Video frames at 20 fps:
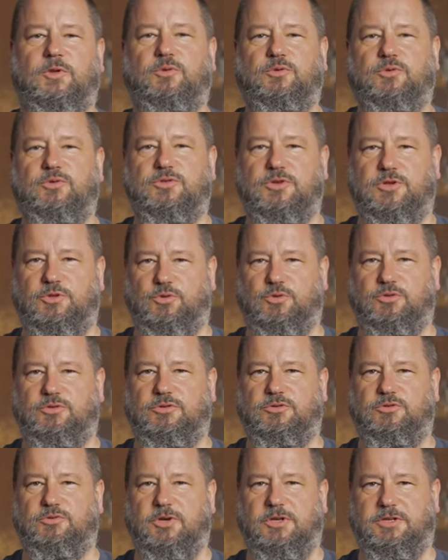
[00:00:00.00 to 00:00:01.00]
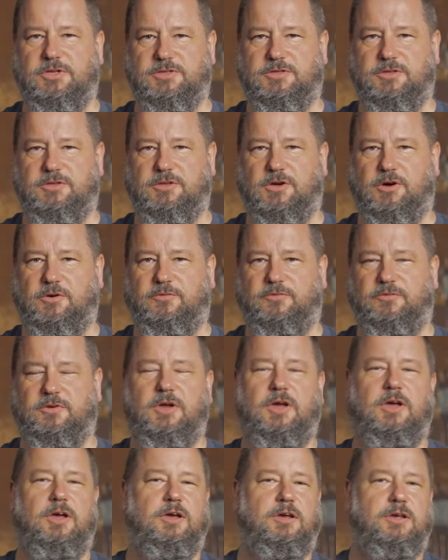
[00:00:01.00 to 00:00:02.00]
Und zur Not tue ich das dann drauf.
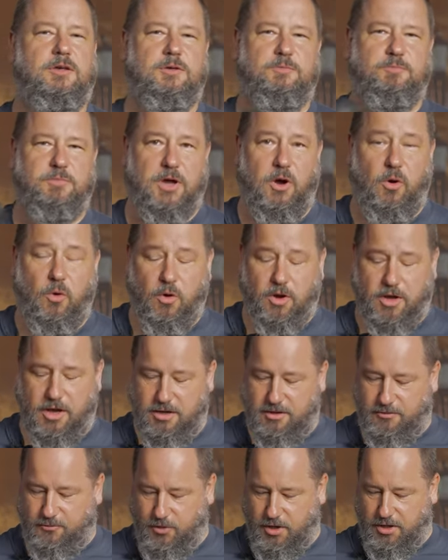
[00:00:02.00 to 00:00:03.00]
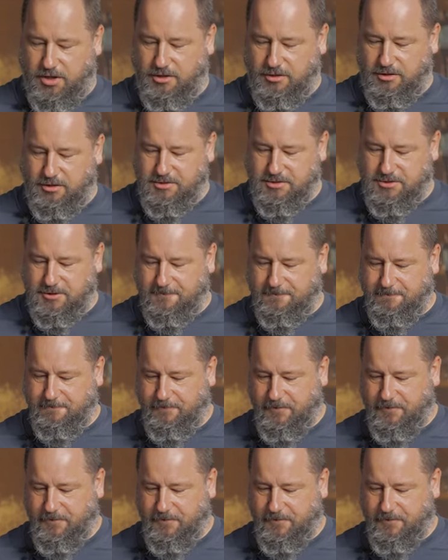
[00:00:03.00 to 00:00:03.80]
Brauche keine Vorkenntnisse.